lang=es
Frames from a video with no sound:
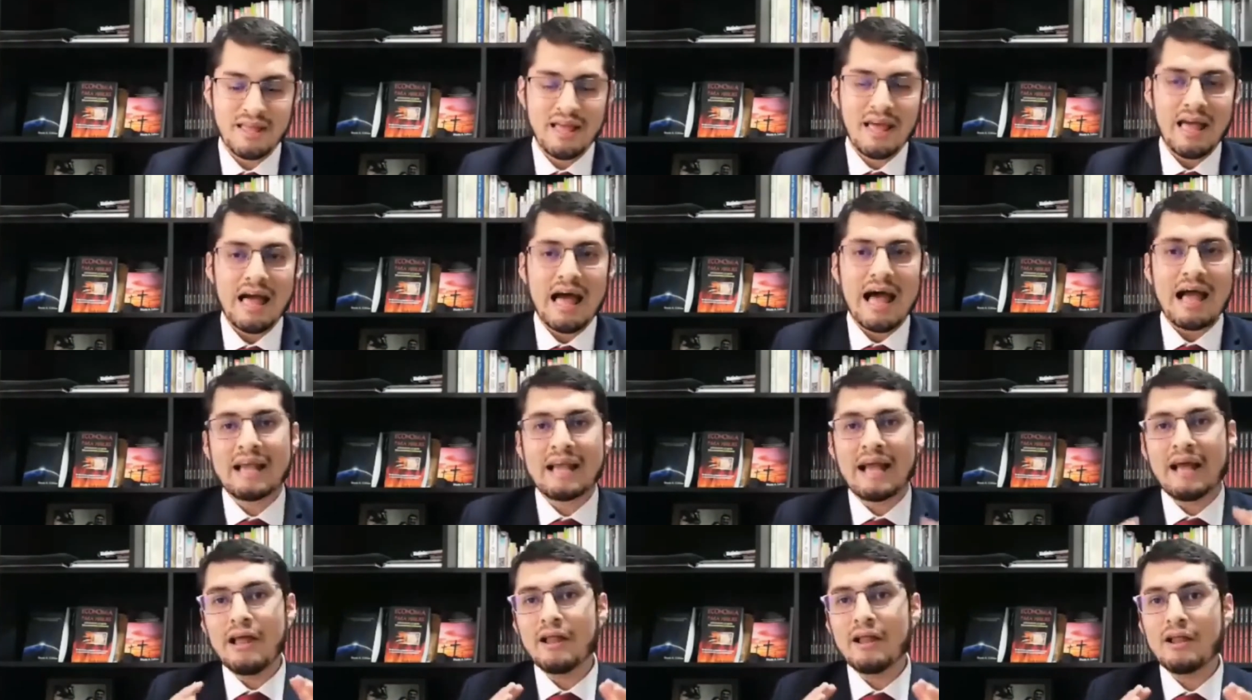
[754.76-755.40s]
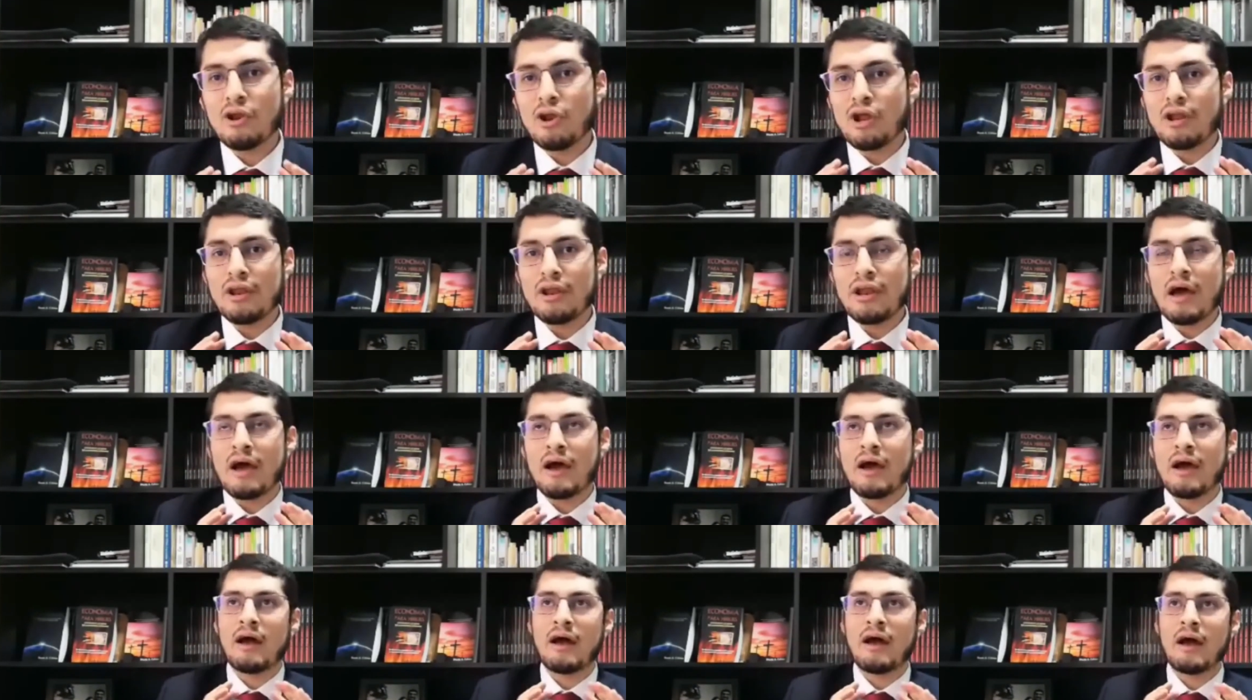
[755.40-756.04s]
Acá
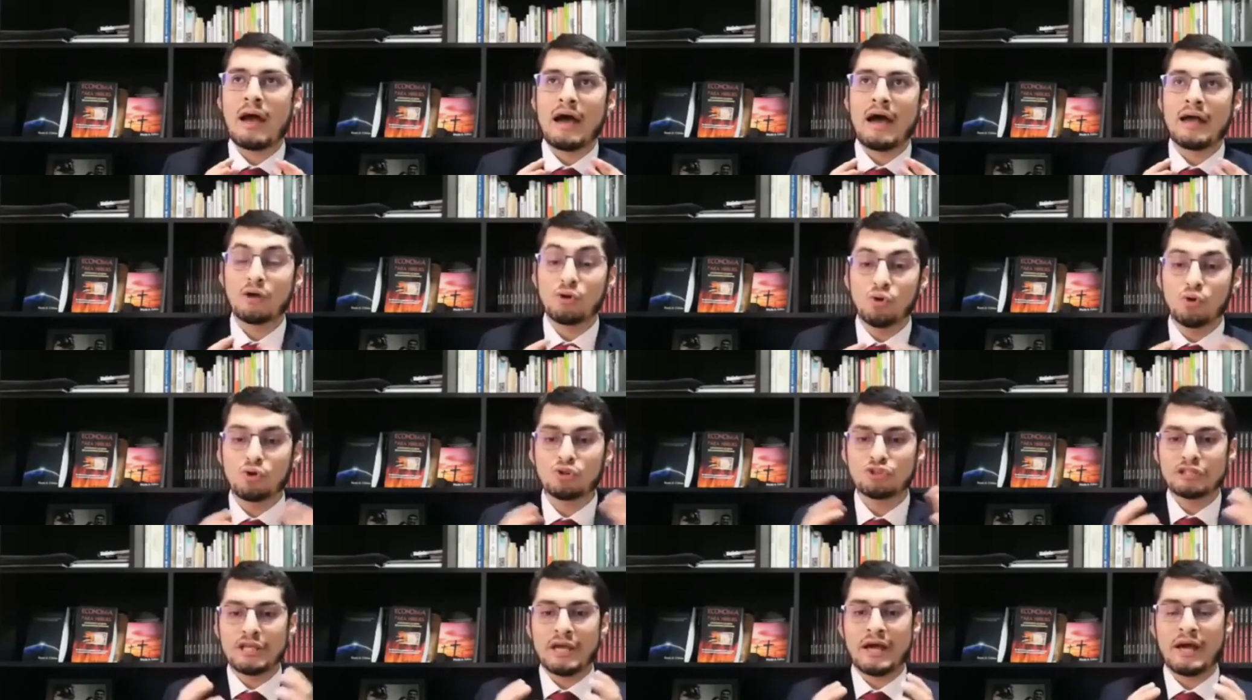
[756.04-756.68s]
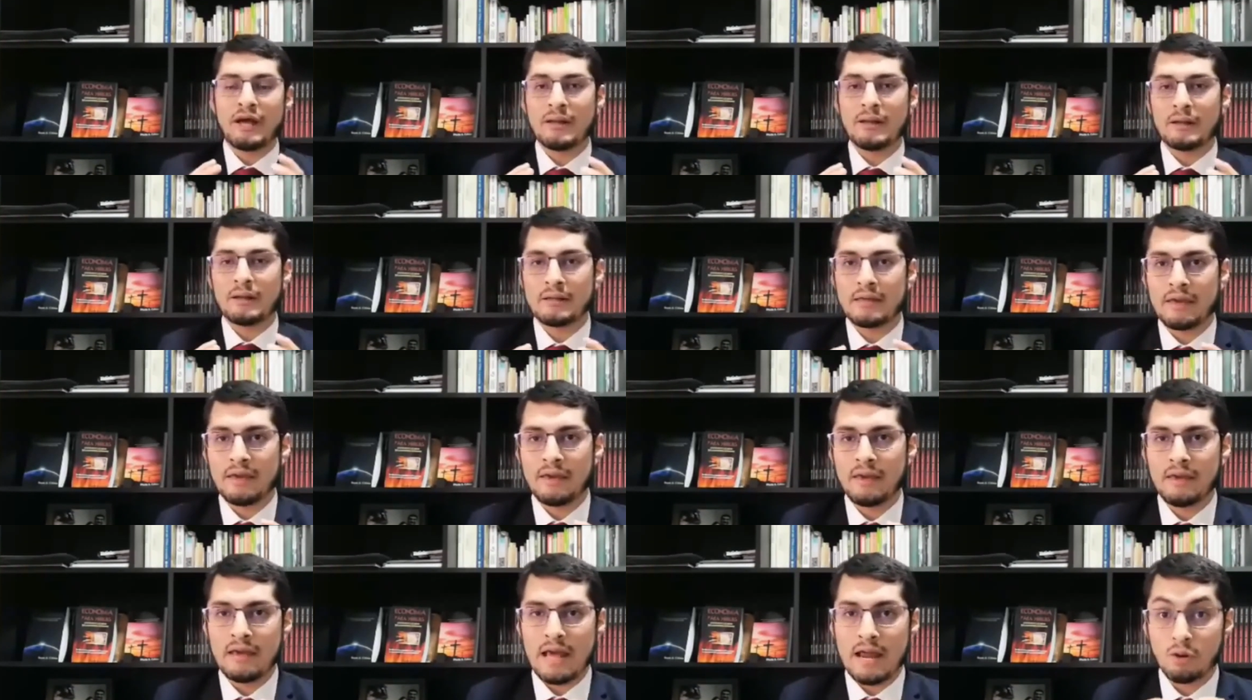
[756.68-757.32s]
la argucia
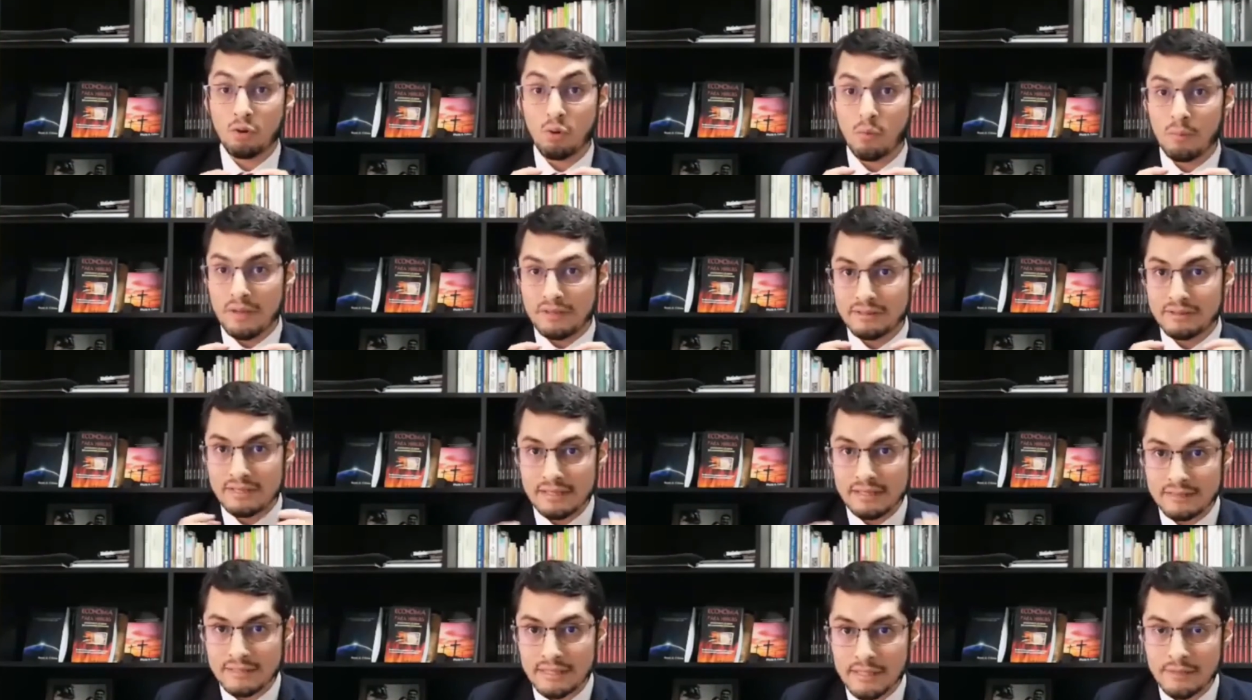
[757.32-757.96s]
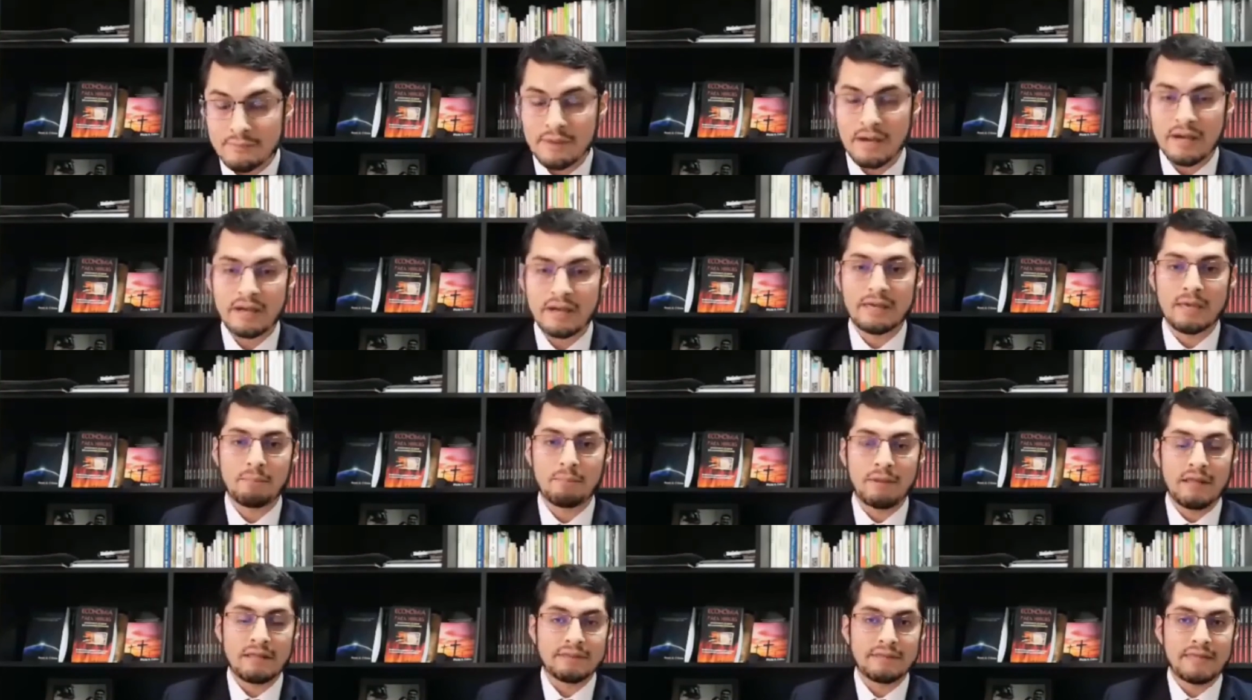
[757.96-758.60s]
que, argumentativa
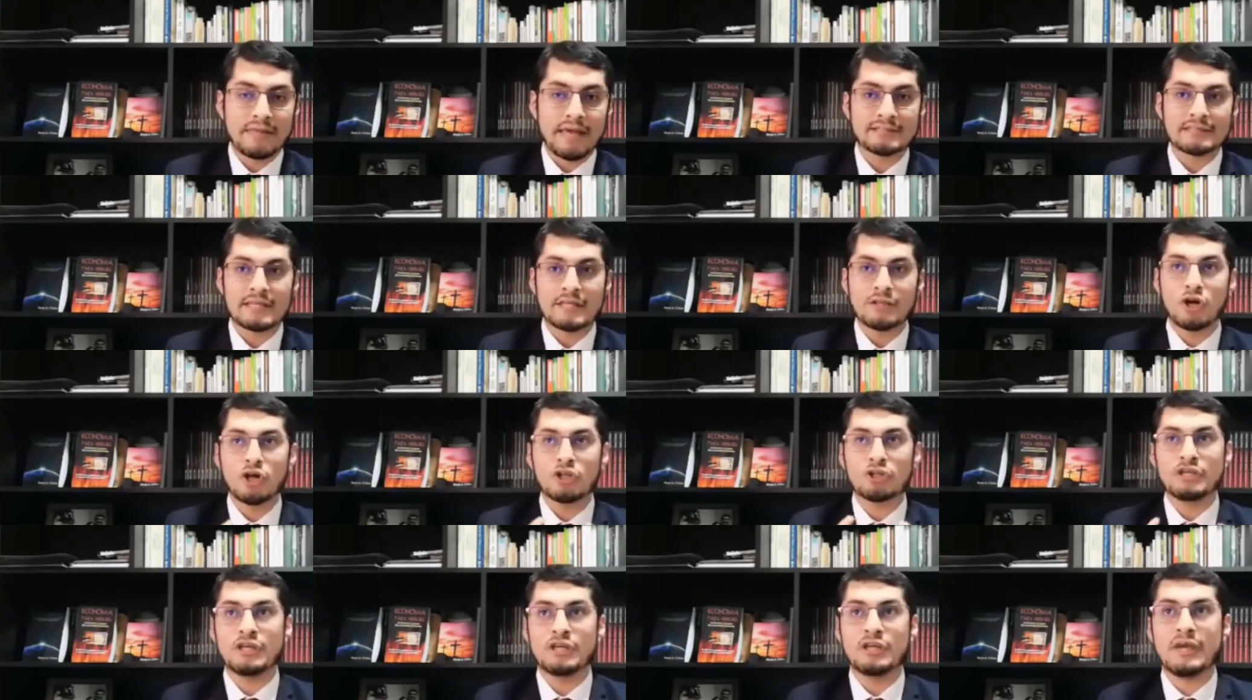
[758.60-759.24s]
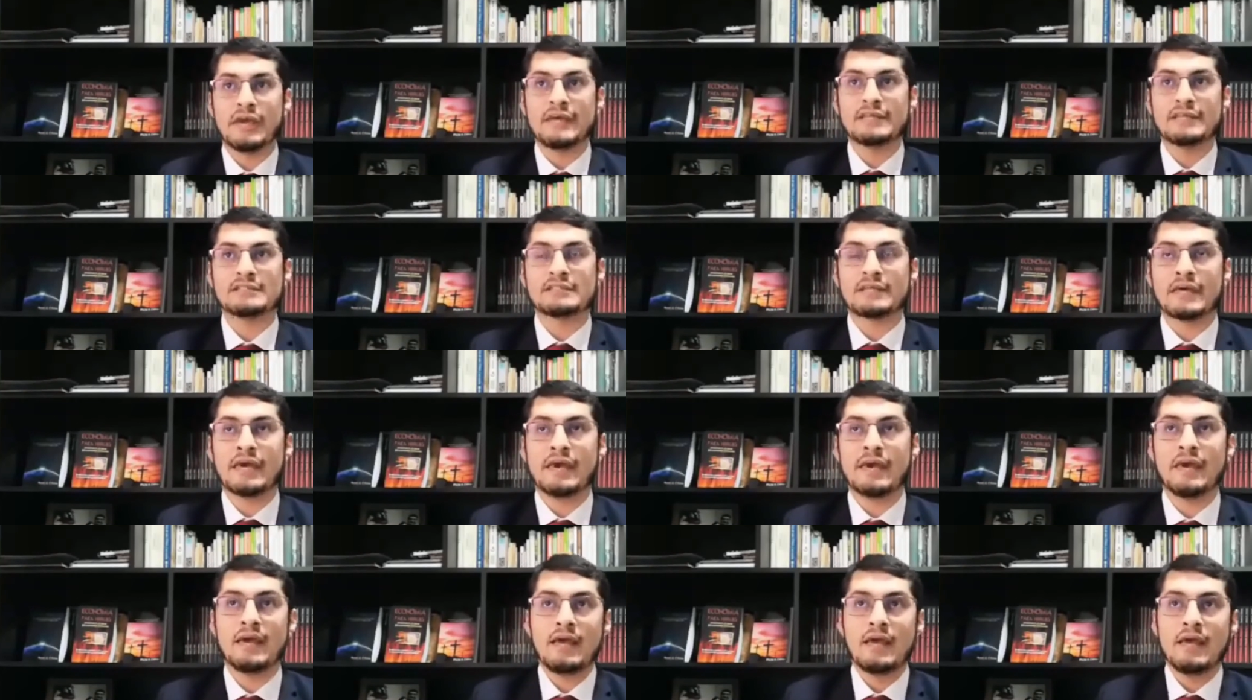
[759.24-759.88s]
que plantea Zanotti es
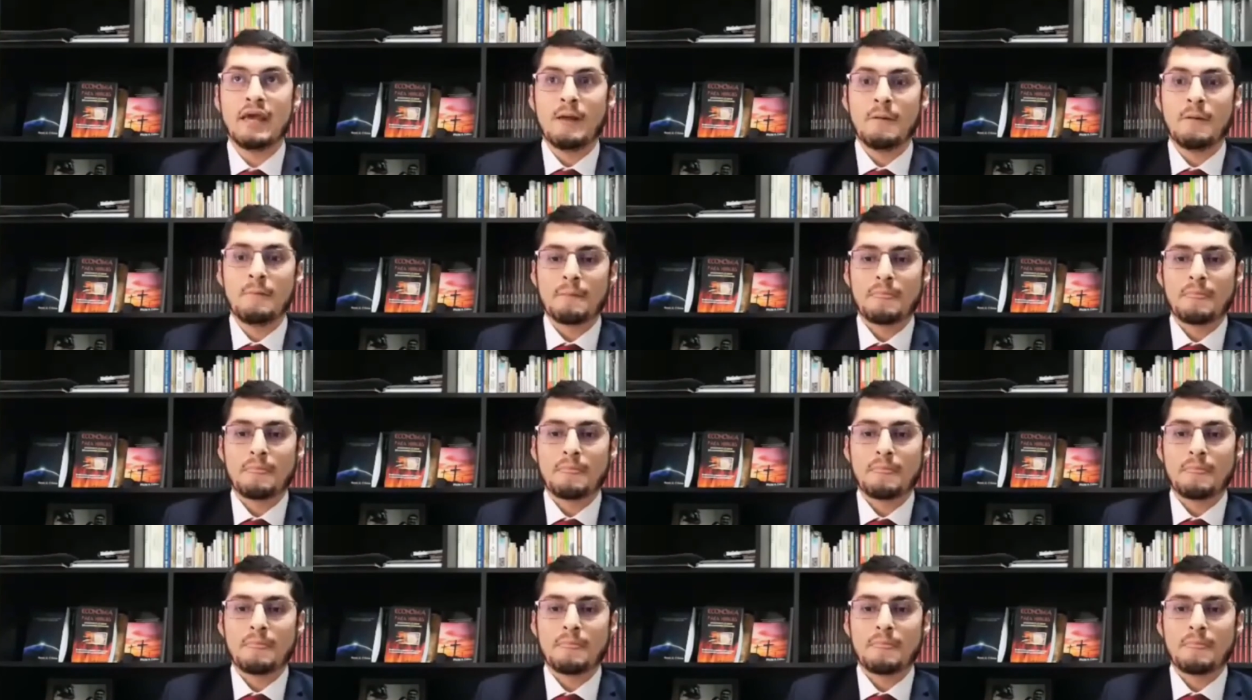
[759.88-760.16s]
que